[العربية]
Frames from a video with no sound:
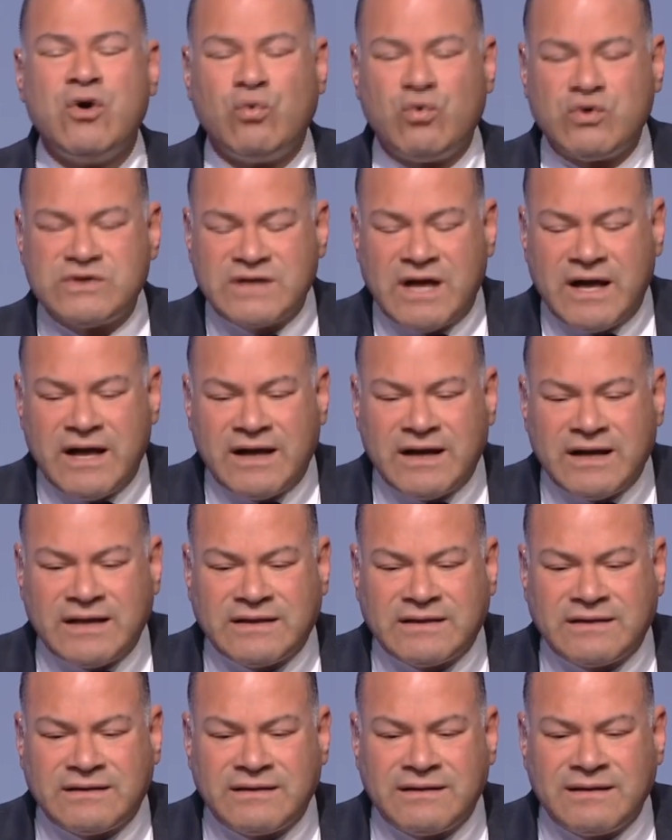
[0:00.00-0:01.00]

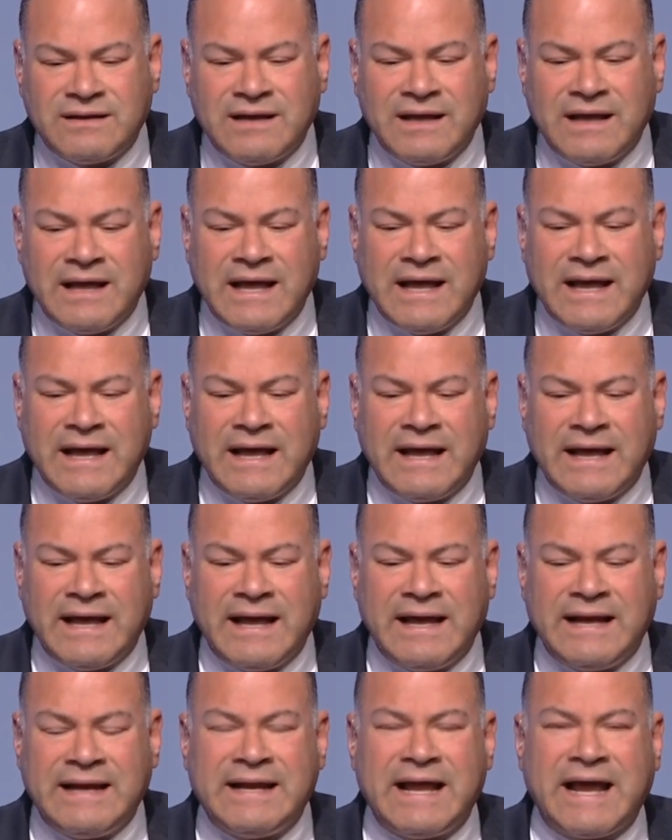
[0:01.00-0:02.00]
وظاهرة
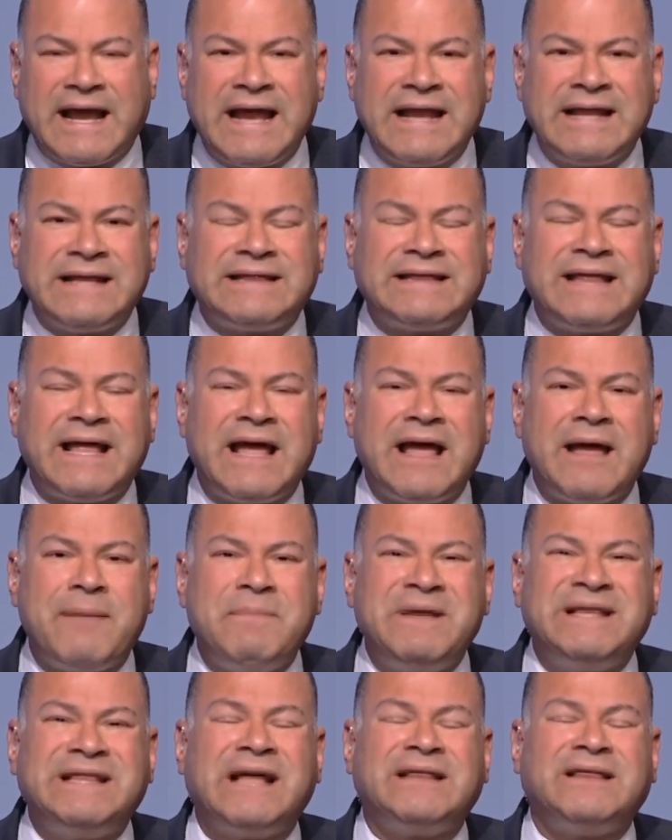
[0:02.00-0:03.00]
إنك أنت
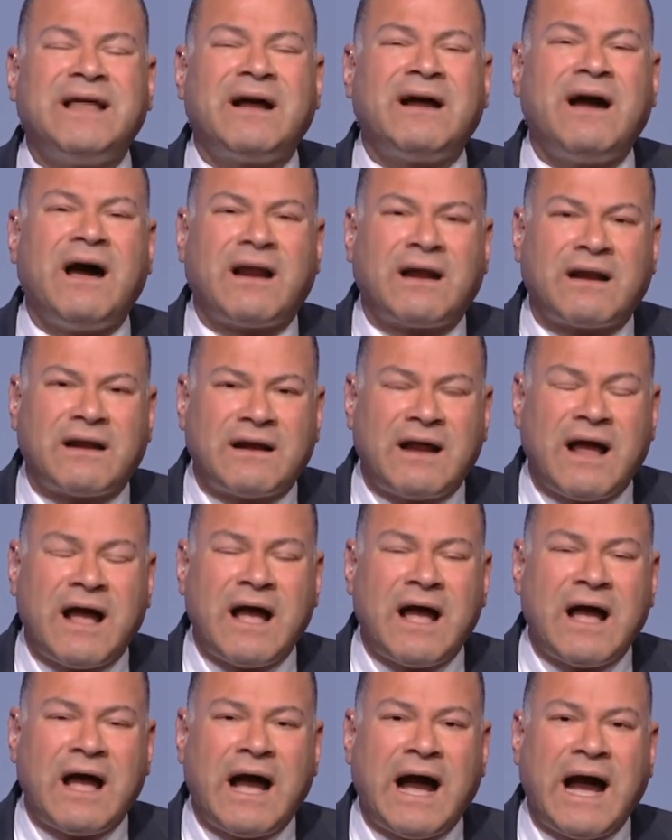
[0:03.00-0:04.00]

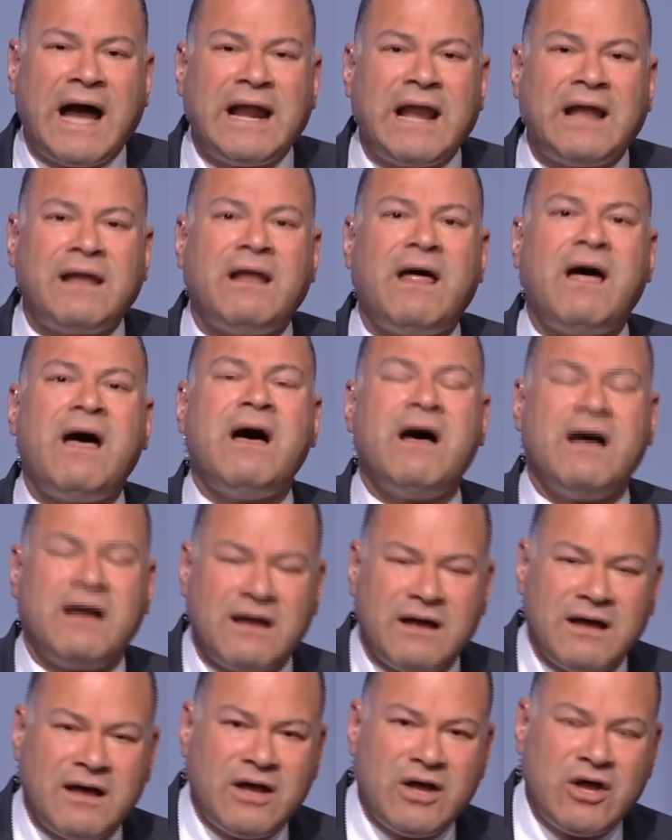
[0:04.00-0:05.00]
بتتجرأ على الله
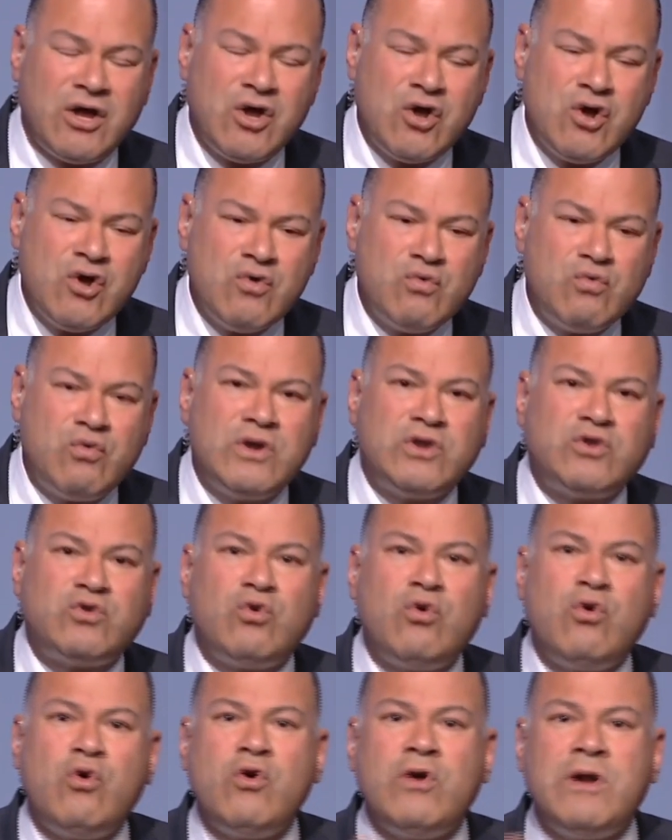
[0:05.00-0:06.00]

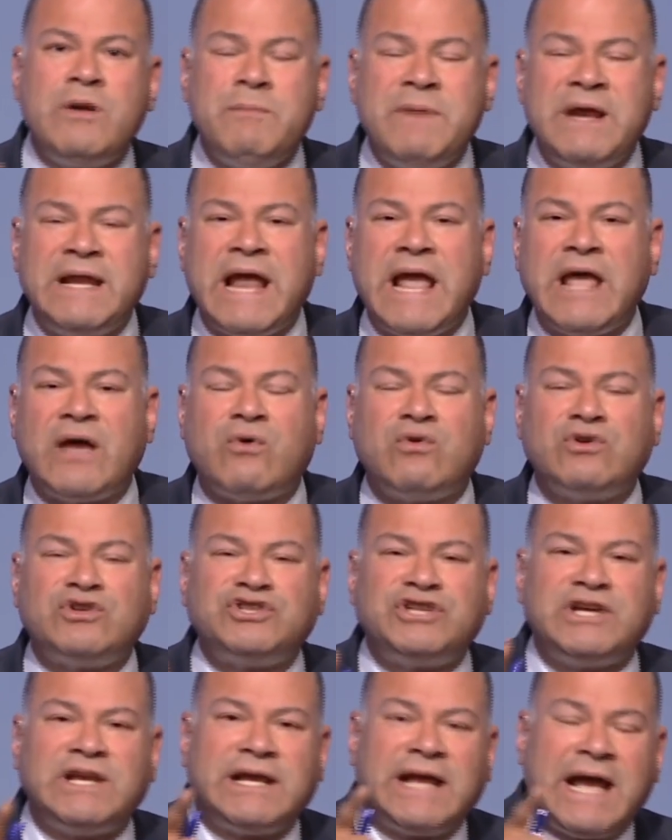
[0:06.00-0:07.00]
وتقول مين
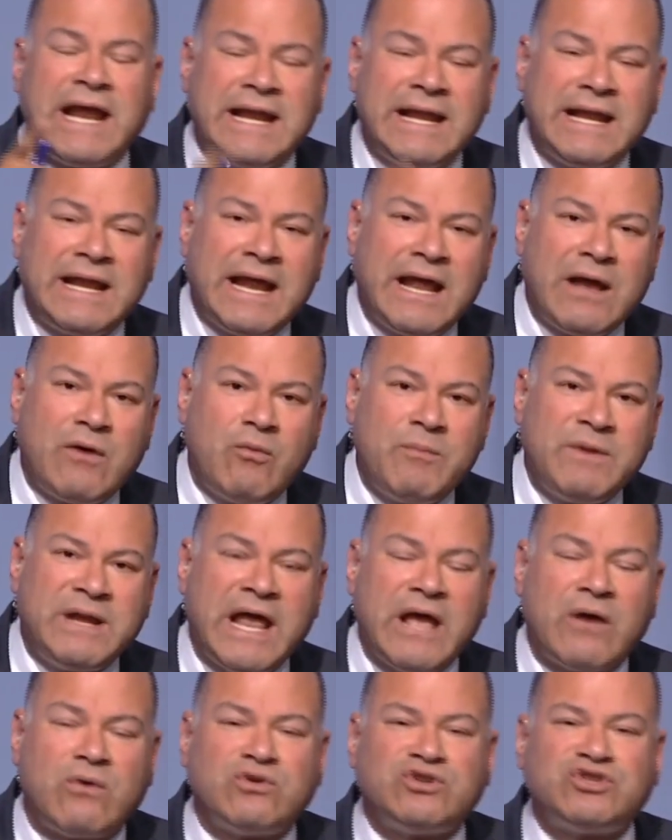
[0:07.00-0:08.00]
هيخش الجنة
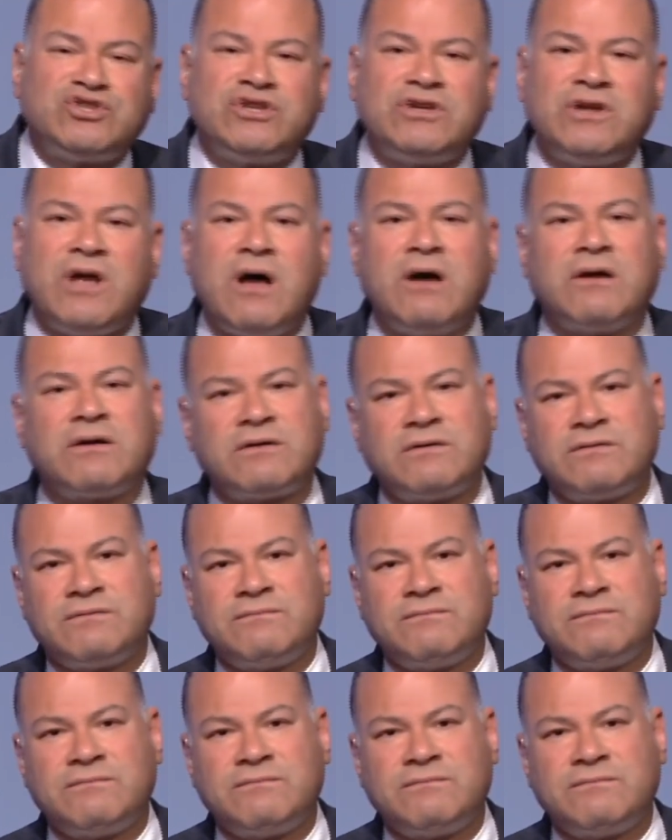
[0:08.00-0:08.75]
ومين هيخش النار